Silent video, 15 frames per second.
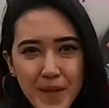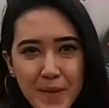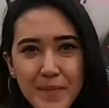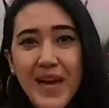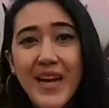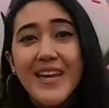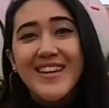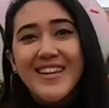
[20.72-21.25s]

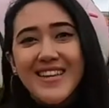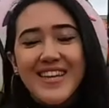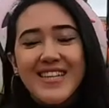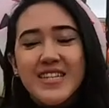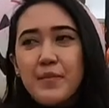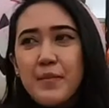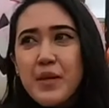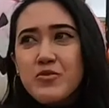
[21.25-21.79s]
tapi akhirnya kita
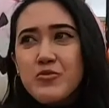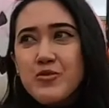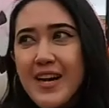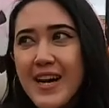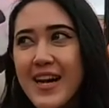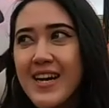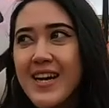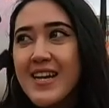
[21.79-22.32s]
sampai
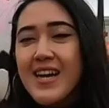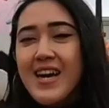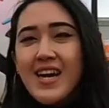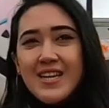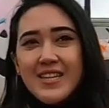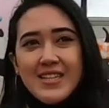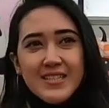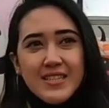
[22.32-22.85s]
juga
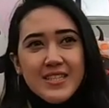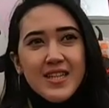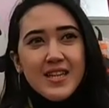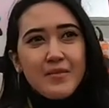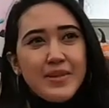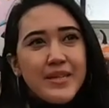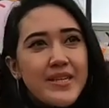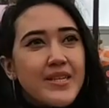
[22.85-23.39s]
di sini
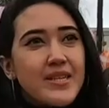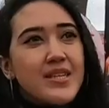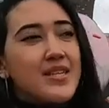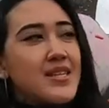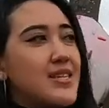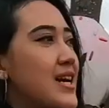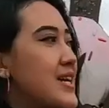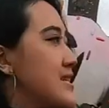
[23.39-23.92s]
lebih
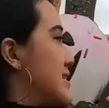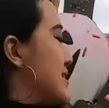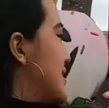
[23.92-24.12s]
dingin guys